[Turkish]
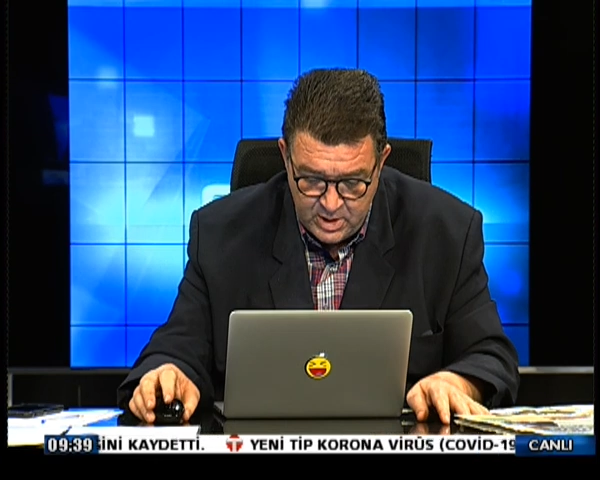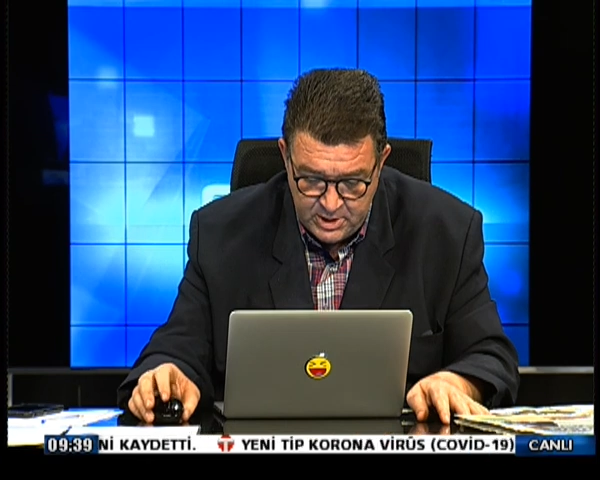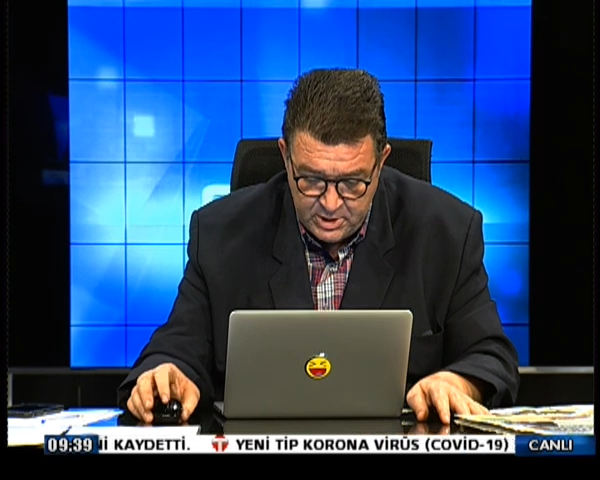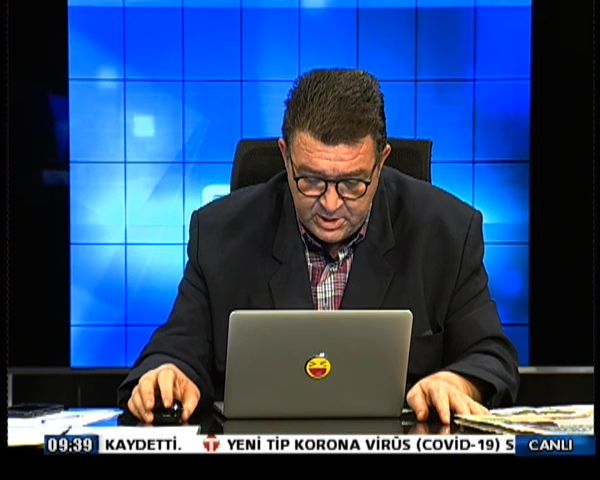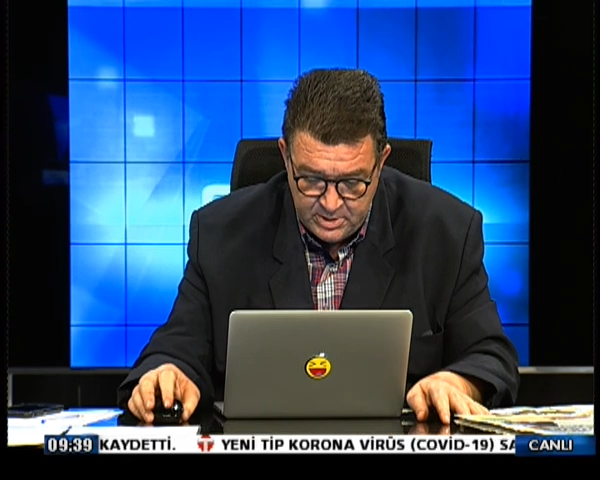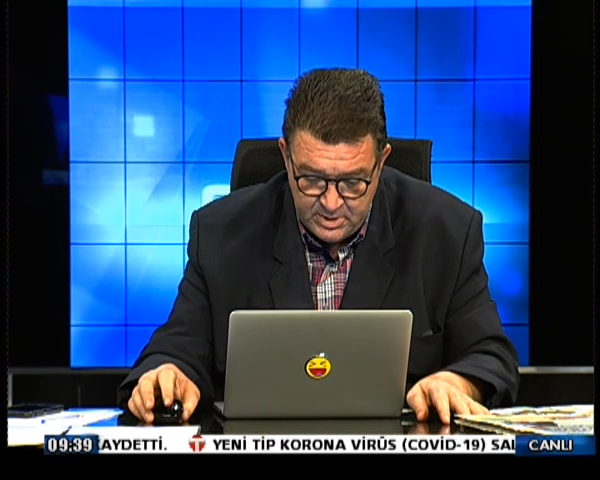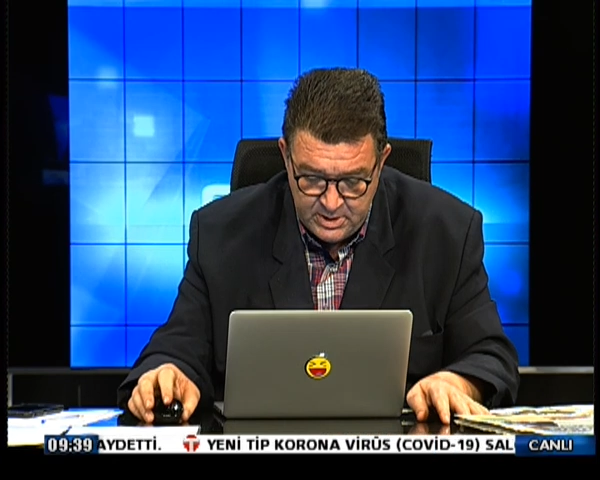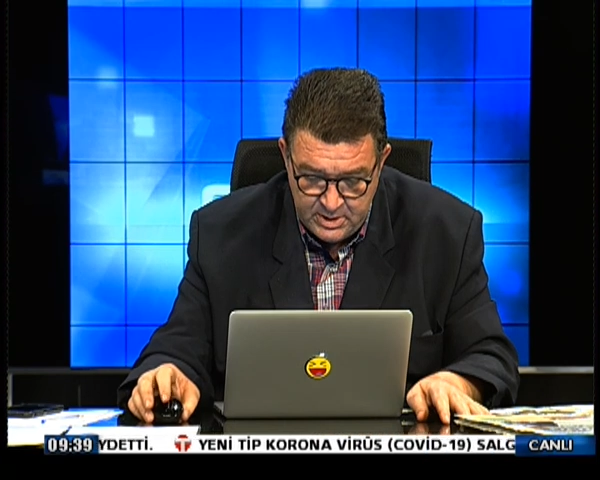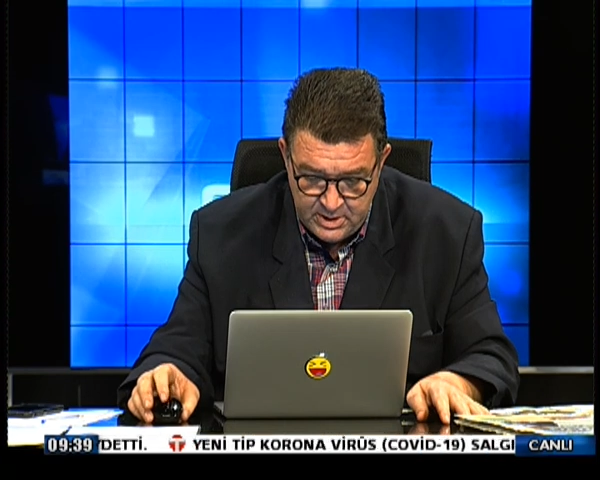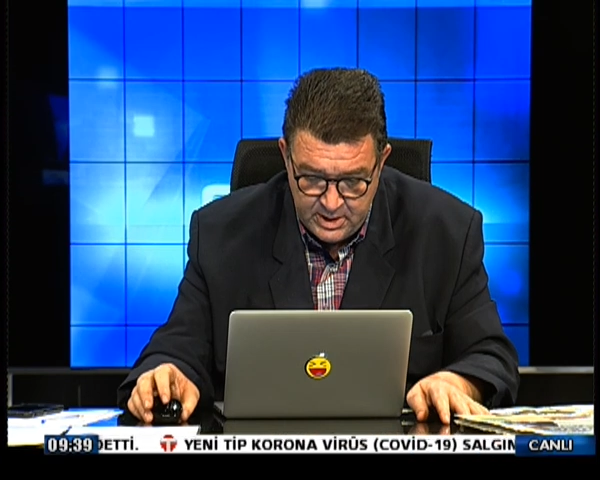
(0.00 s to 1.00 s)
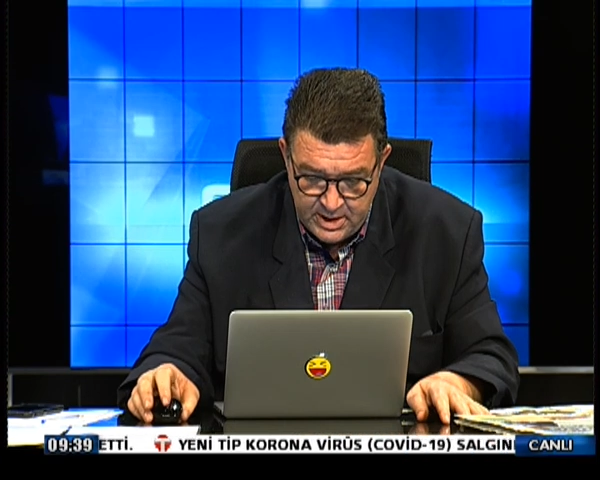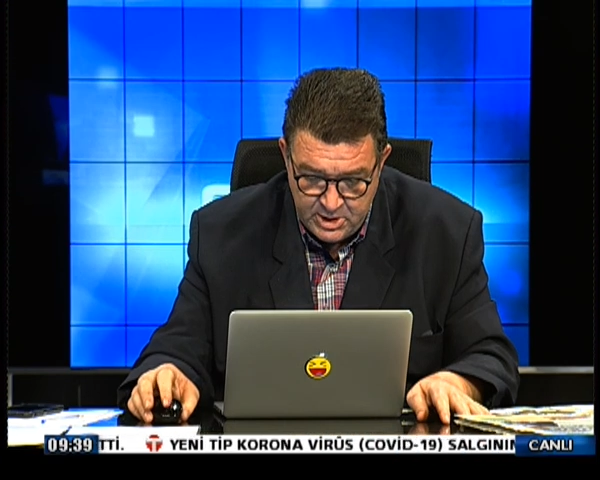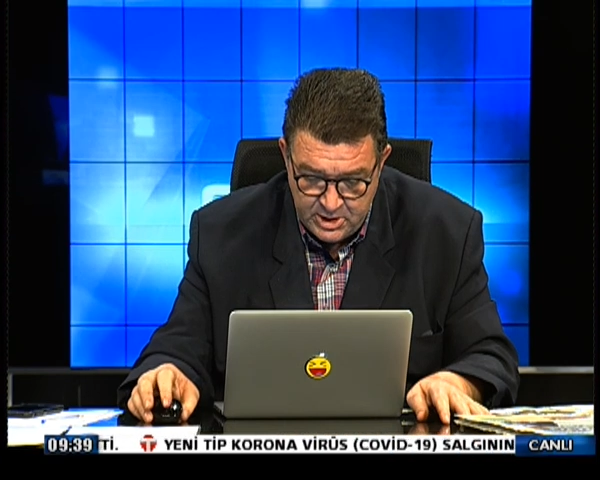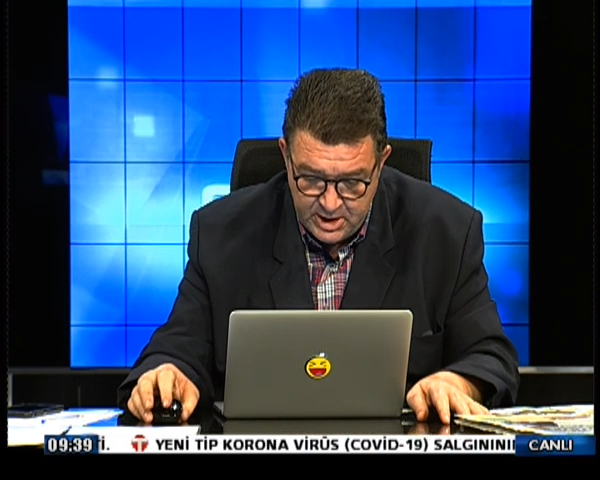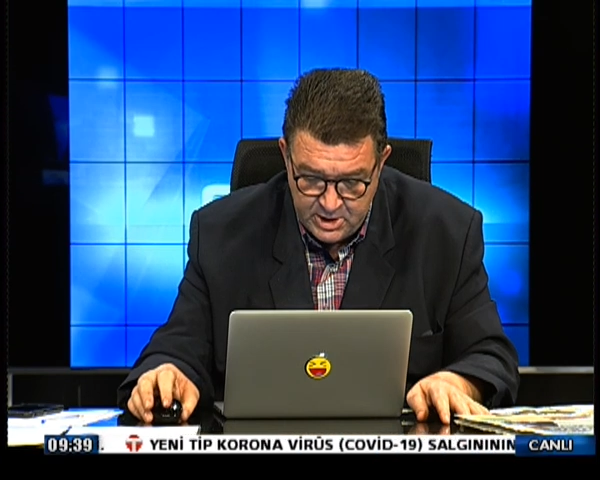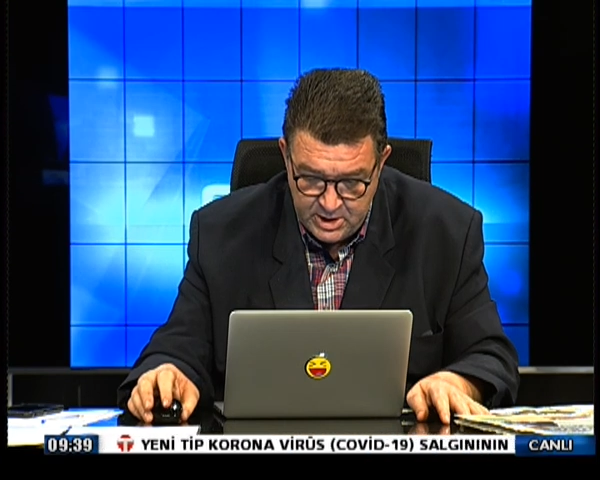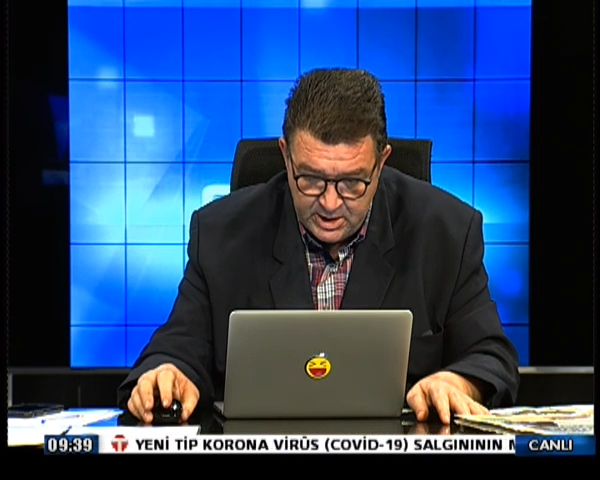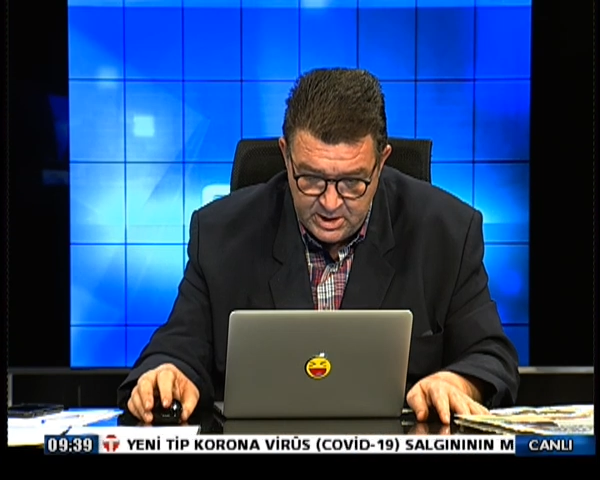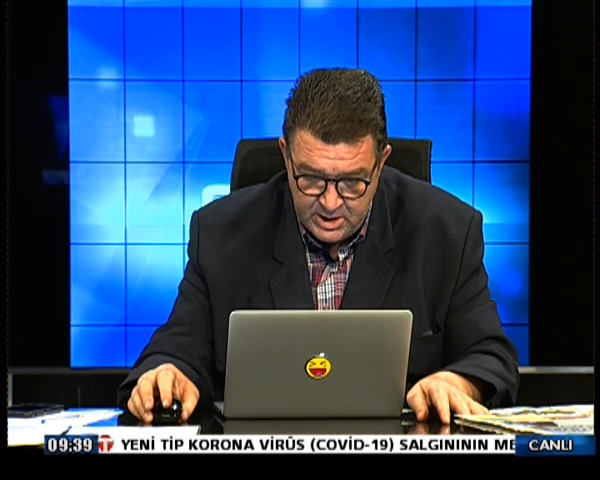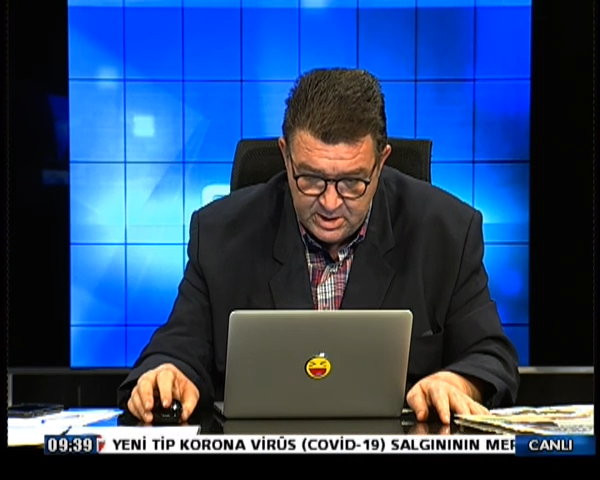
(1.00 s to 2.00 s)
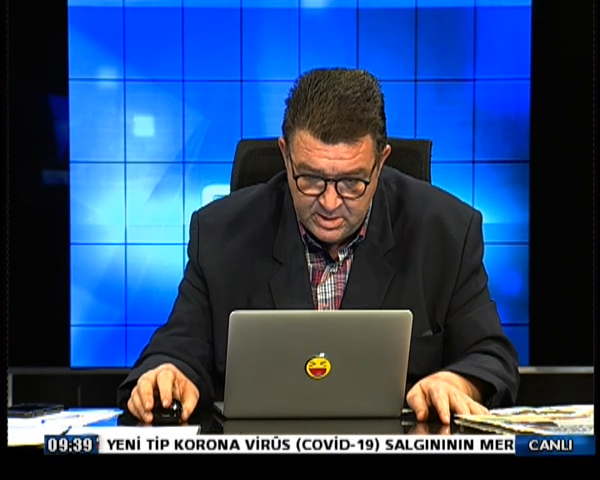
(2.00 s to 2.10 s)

açılımı gecikecek.